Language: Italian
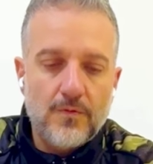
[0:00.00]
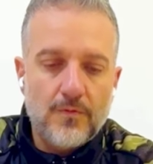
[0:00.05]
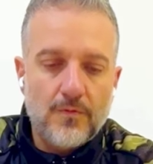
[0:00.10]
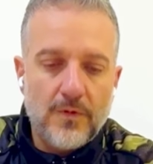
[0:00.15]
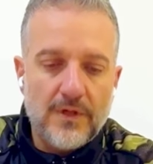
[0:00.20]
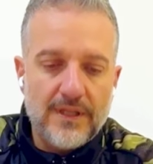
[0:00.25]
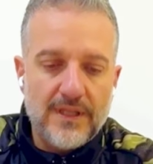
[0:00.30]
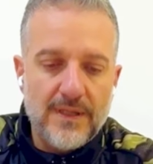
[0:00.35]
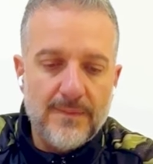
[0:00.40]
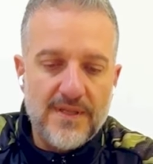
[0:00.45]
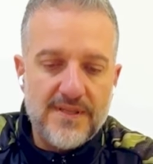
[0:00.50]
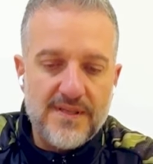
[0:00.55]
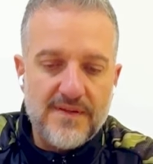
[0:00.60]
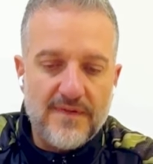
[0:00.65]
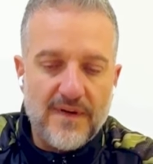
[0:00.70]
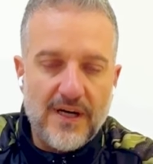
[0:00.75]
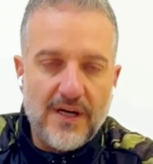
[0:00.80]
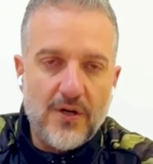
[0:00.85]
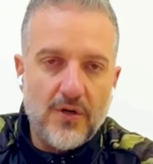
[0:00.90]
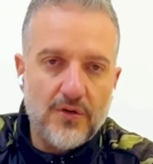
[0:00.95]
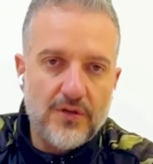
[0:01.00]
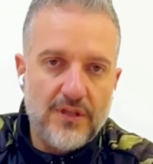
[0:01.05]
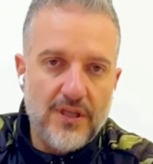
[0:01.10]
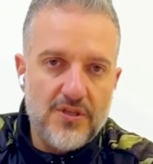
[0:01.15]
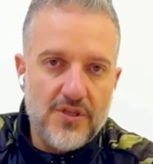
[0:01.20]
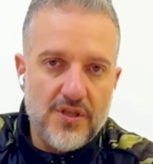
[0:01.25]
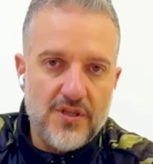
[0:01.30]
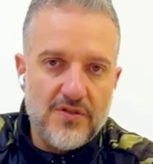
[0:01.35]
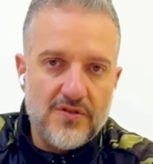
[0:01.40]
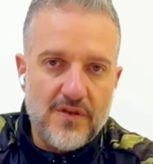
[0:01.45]
Qualche mese fa ho
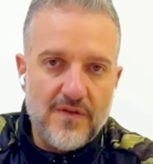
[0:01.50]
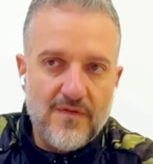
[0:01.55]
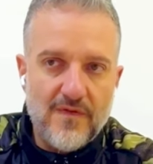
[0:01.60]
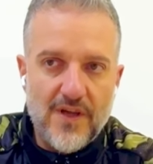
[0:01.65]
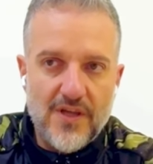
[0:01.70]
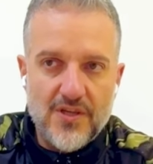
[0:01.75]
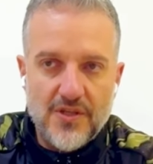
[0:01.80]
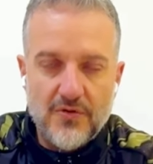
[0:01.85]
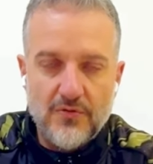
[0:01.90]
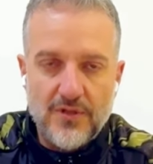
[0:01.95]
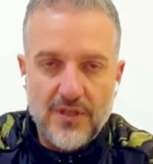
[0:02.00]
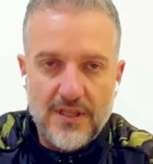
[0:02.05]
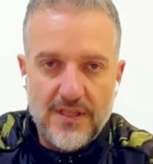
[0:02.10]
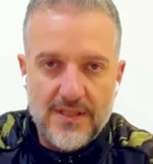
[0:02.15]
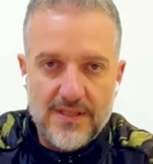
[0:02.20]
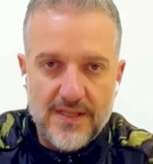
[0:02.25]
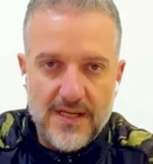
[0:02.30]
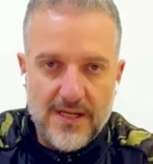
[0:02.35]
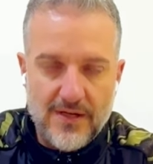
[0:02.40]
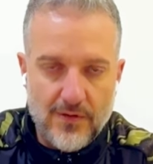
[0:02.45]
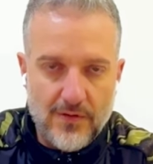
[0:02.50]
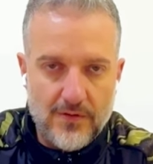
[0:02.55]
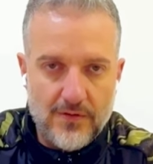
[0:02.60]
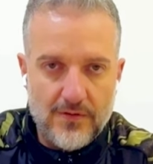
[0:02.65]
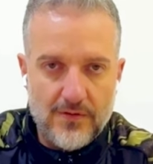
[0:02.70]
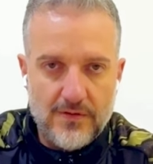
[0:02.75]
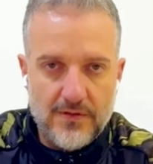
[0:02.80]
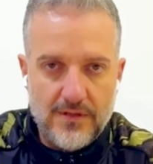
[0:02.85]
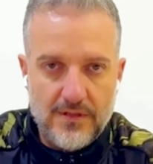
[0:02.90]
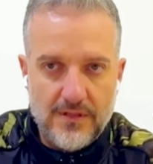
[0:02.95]
deciso invece di
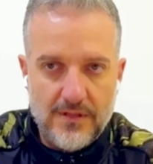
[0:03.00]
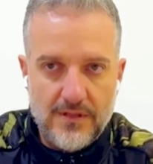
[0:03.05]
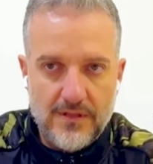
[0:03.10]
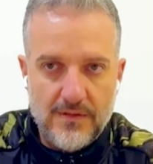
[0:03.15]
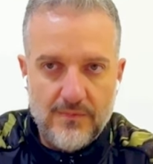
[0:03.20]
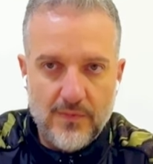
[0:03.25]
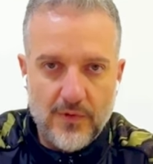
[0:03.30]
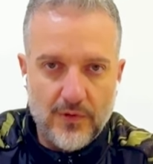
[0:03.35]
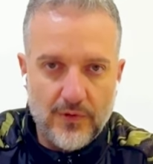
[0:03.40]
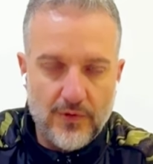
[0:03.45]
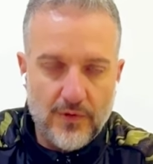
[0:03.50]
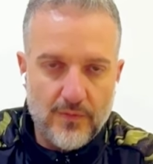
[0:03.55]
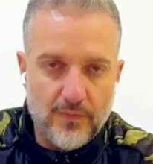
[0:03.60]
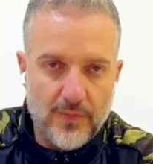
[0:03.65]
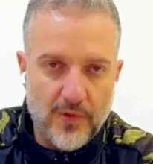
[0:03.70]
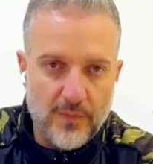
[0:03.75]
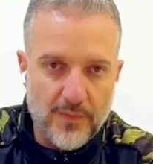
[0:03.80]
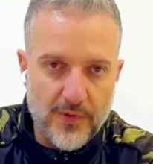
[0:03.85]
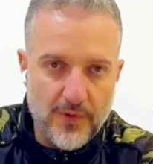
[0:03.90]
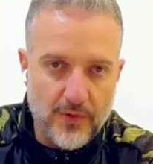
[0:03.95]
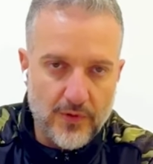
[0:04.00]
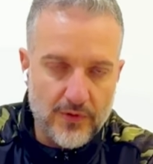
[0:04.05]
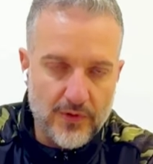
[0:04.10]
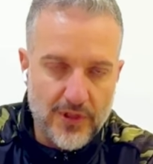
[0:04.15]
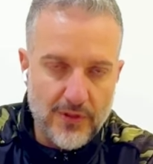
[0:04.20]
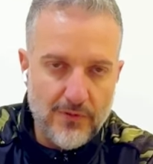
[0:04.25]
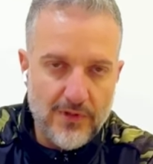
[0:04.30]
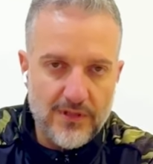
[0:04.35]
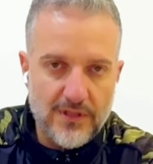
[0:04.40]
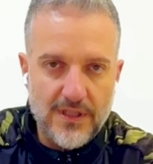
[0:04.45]
utilizzarlo in modo un po' più
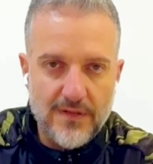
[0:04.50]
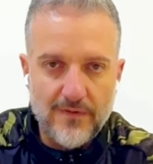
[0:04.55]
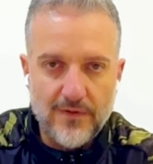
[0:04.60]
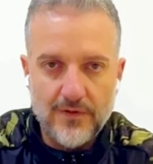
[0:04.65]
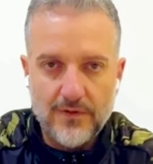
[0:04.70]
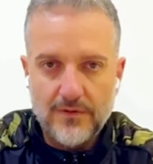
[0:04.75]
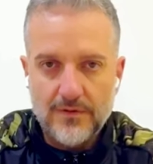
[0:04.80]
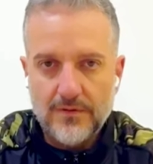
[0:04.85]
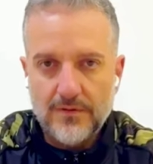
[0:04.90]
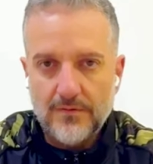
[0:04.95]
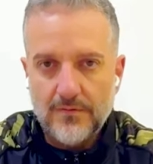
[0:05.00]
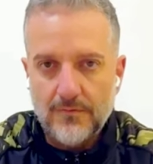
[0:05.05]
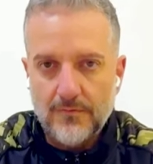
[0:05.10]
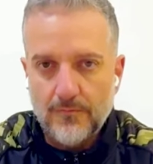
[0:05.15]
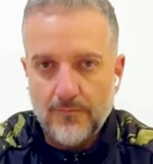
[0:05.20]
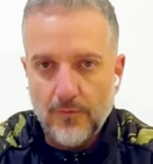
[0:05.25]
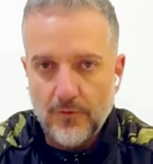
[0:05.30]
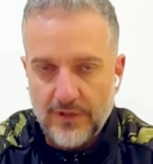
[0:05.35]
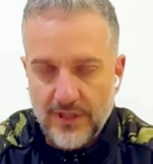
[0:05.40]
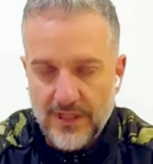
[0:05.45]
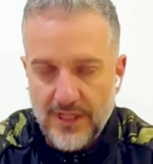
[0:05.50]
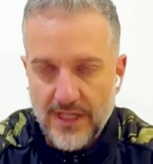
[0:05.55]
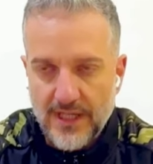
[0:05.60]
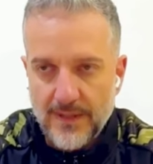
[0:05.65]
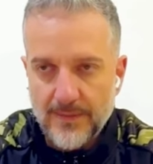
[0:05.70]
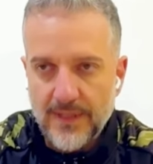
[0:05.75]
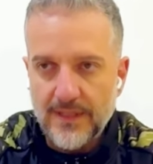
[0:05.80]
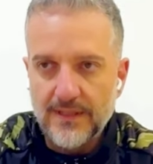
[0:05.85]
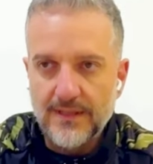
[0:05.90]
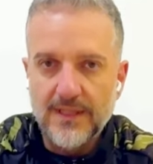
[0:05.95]
continuativo
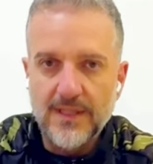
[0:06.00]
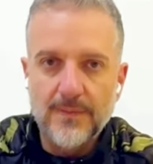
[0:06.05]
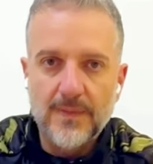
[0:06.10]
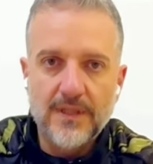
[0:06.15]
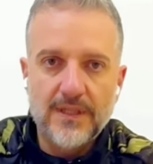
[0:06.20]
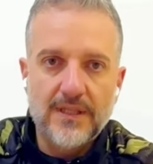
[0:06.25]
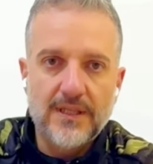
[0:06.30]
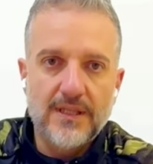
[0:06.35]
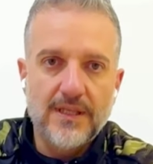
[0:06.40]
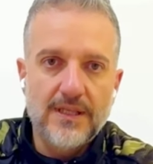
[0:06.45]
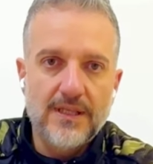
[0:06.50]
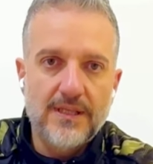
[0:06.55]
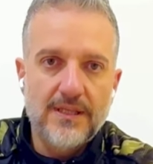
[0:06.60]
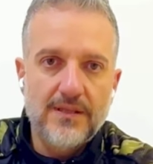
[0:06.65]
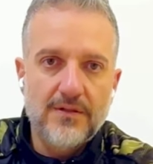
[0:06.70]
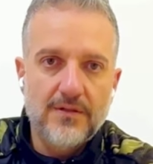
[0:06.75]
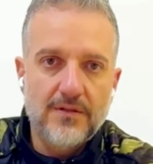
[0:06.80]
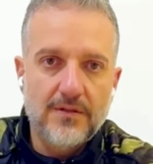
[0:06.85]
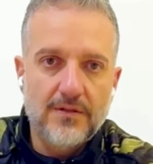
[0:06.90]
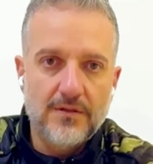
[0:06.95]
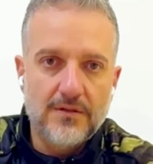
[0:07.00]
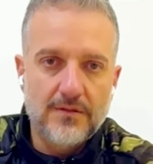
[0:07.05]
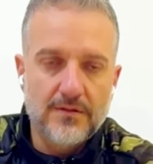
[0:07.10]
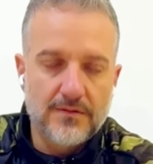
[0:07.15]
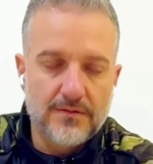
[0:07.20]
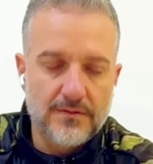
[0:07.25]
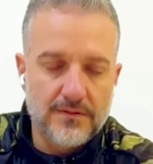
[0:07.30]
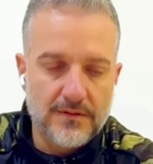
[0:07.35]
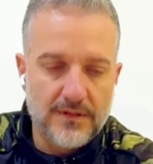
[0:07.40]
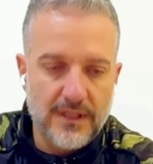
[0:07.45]
politicamente perché
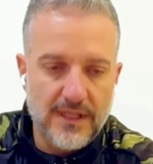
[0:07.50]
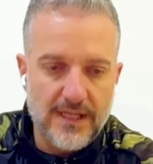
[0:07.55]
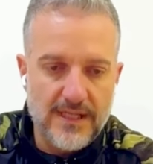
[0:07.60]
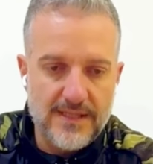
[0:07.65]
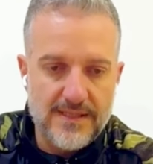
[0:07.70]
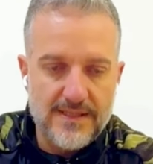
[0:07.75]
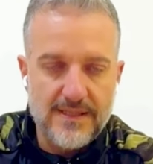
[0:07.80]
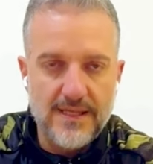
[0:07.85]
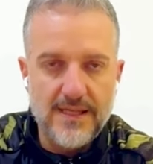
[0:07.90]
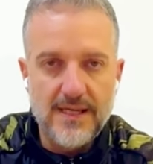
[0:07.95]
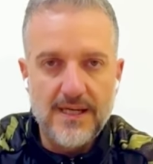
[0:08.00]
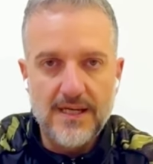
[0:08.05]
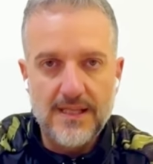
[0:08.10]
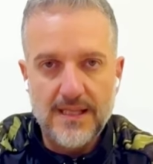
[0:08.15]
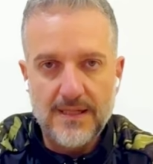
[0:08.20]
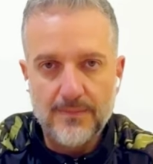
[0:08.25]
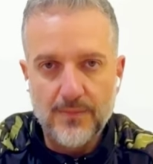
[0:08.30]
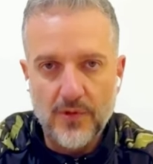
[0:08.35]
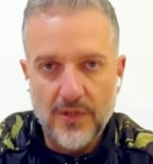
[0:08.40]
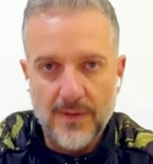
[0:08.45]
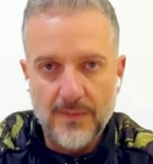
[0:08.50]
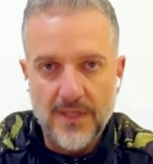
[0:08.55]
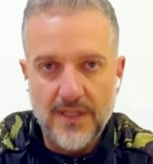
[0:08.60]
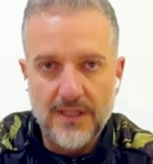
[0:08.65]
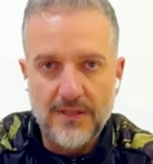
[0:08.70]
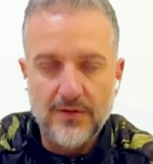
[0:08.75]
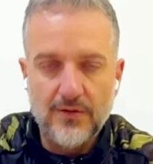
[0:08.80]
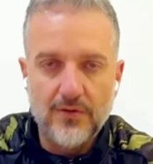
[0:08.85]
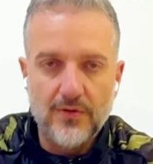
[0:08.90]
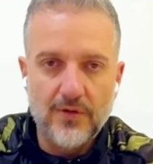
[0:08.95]
oh, grazie
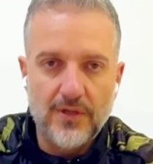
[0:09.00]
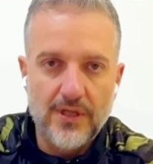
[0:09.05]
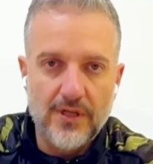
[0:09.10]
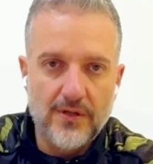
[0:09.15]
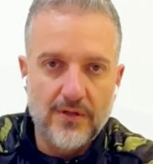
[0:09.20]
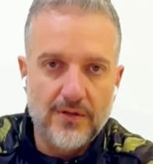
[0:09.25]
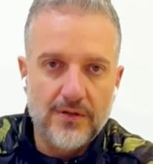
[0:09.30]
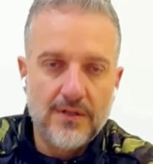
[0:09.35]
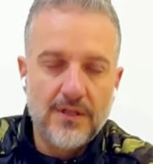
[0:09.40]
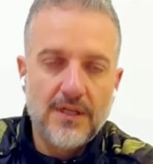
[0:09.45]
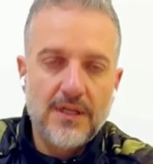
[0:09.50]
all'abbonamento che ho